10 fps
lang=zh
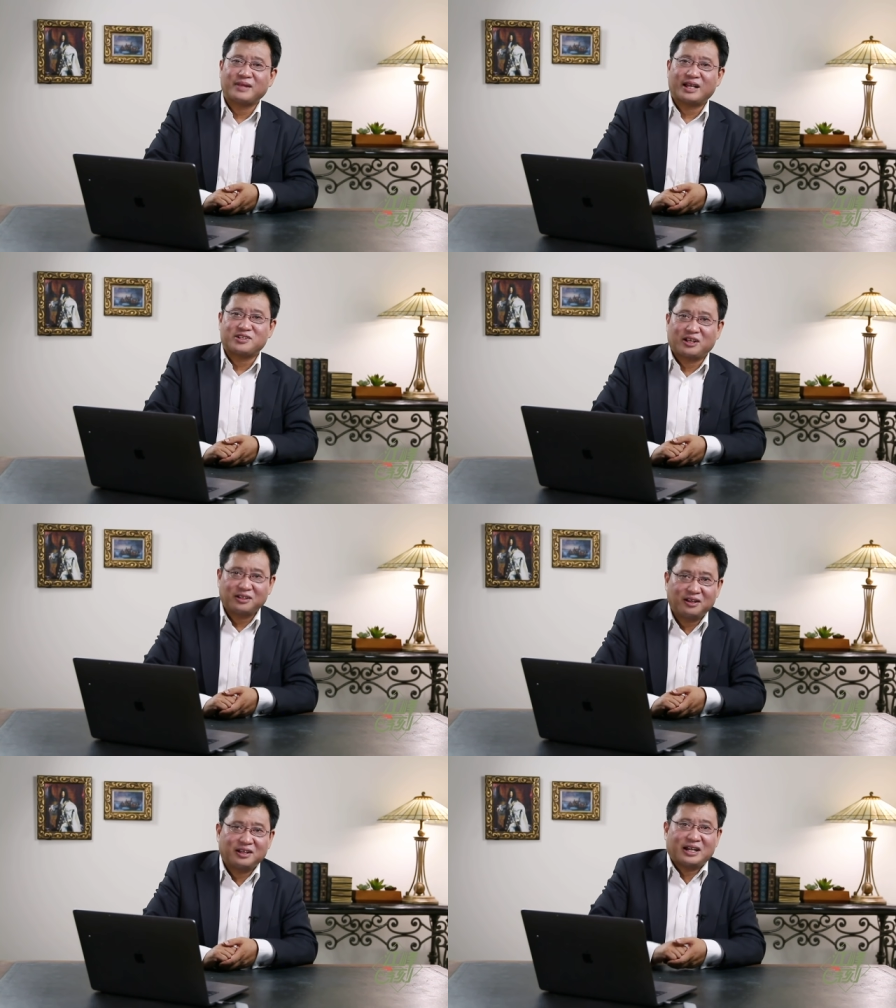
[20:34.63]
哎，找
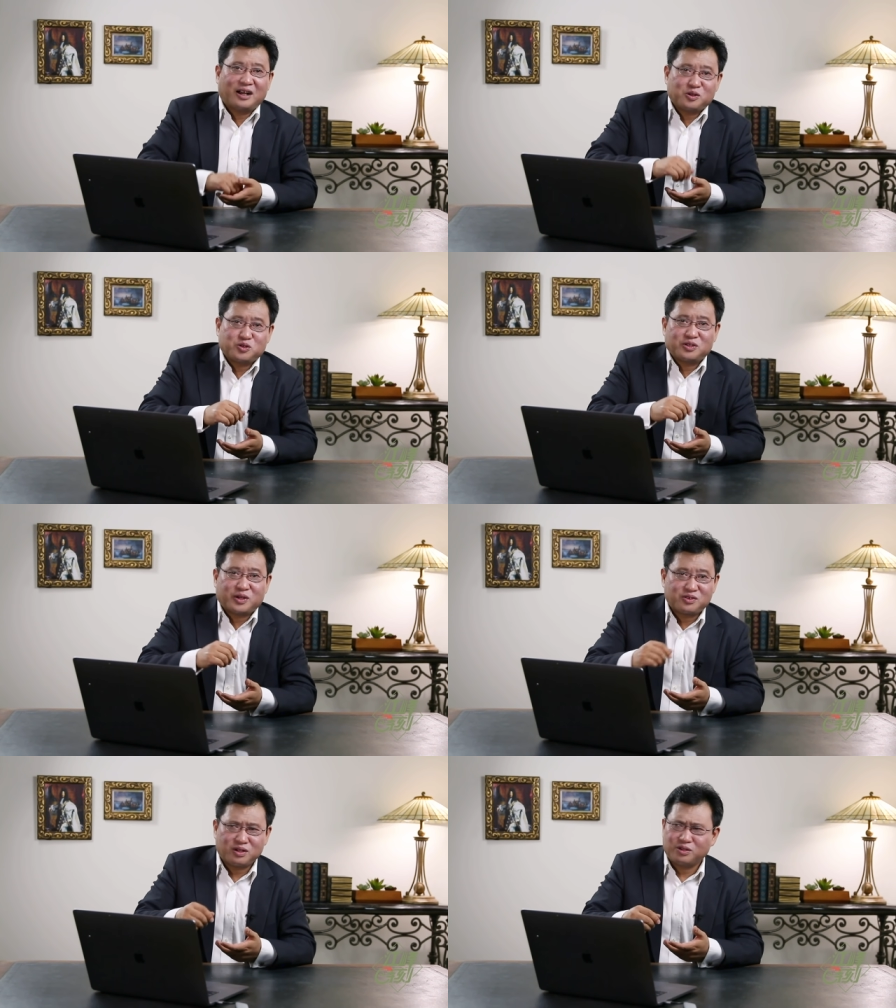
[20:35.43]
到了，然后宣
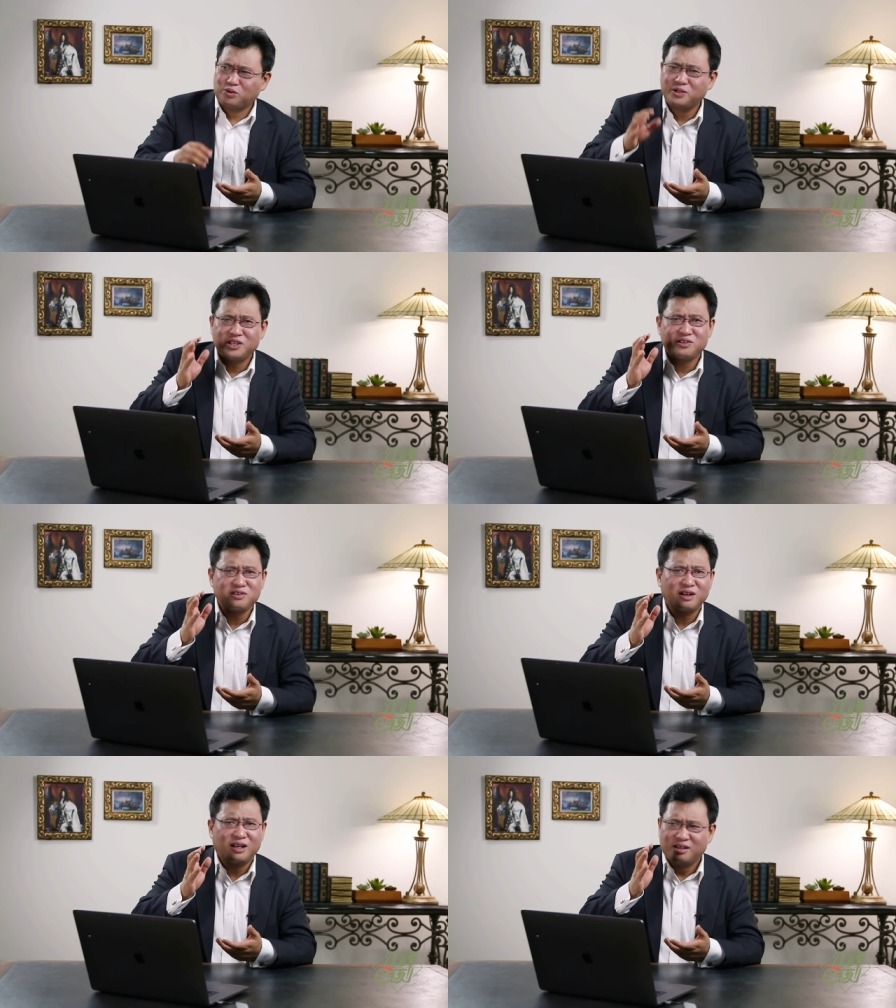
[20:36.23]
传说奴隶
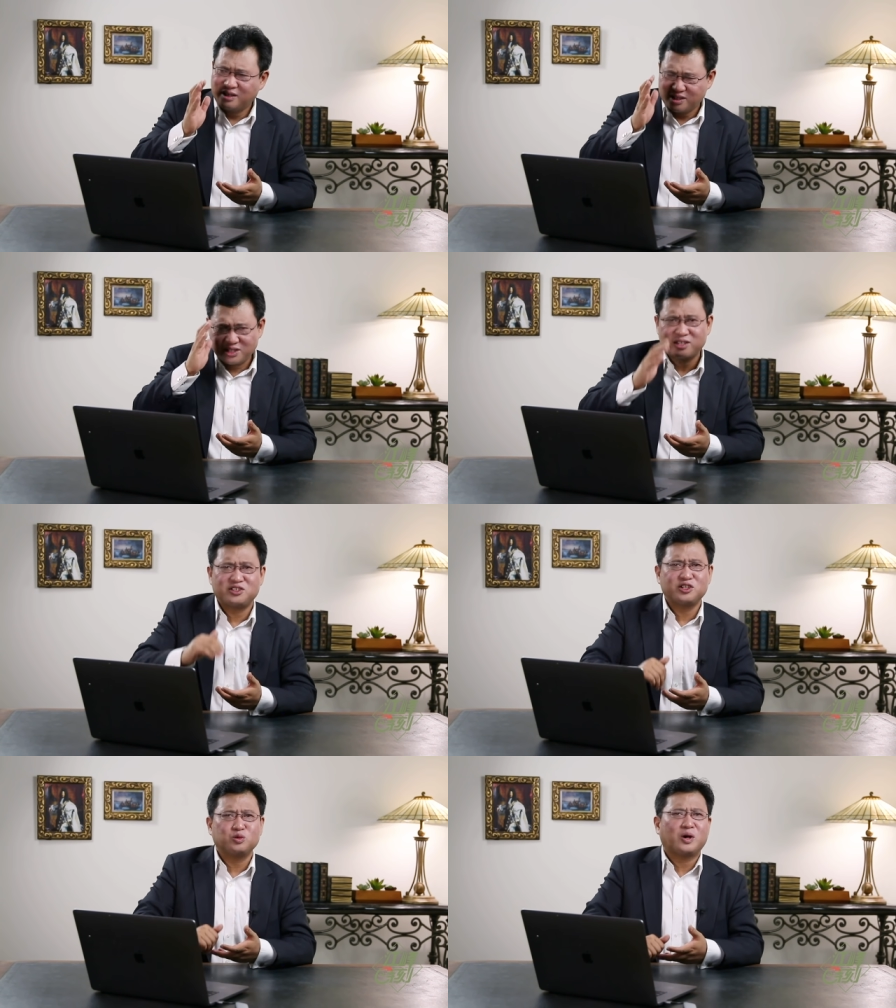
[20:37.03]
制啊，哎，这个
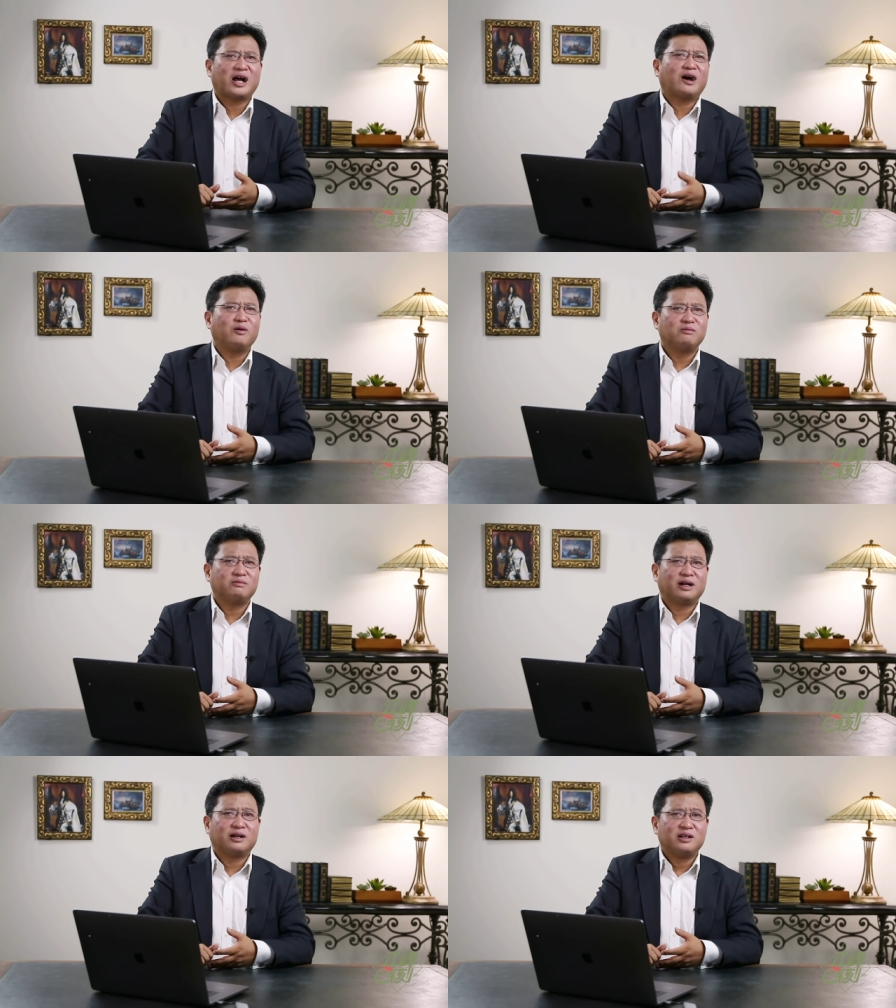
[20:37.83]
制度好
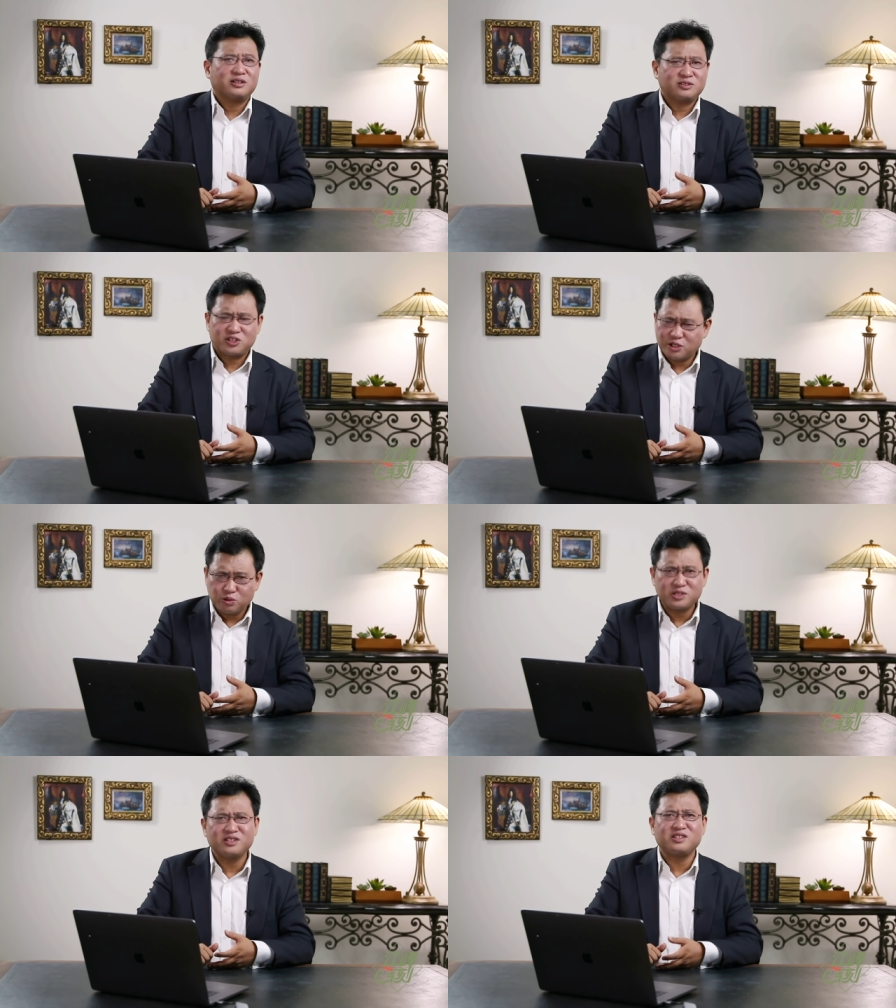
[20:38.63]
啊，制
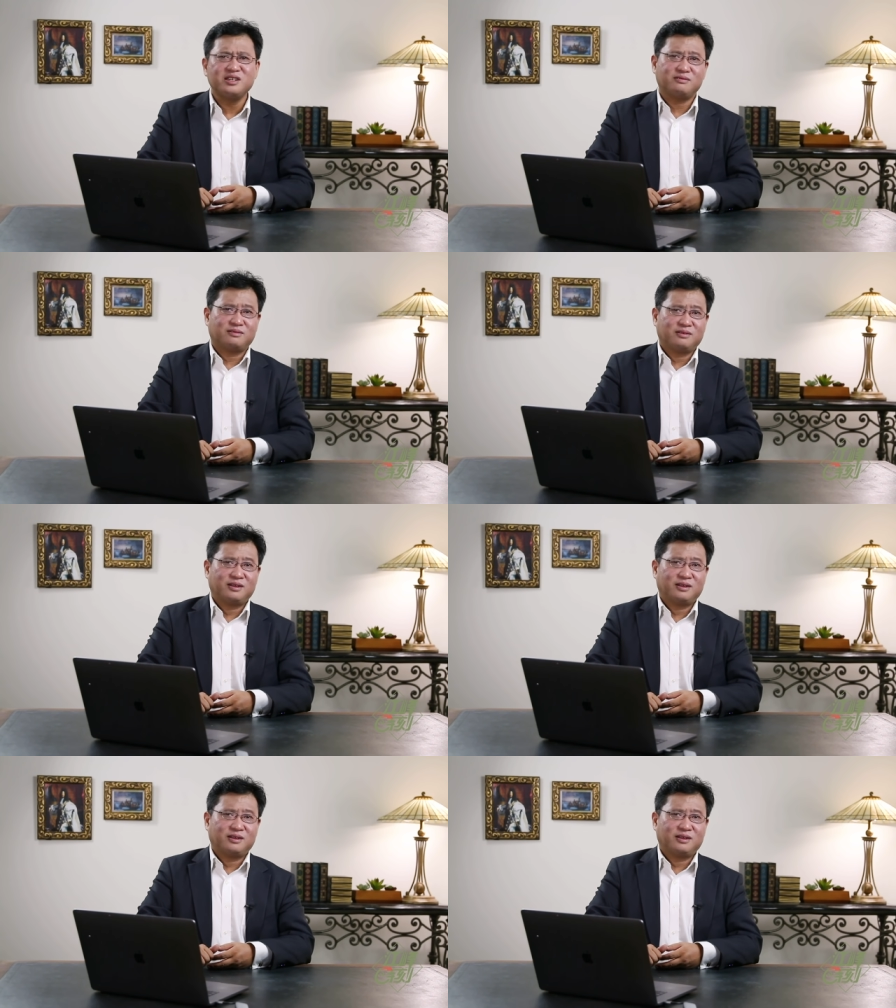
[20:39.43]
度自信，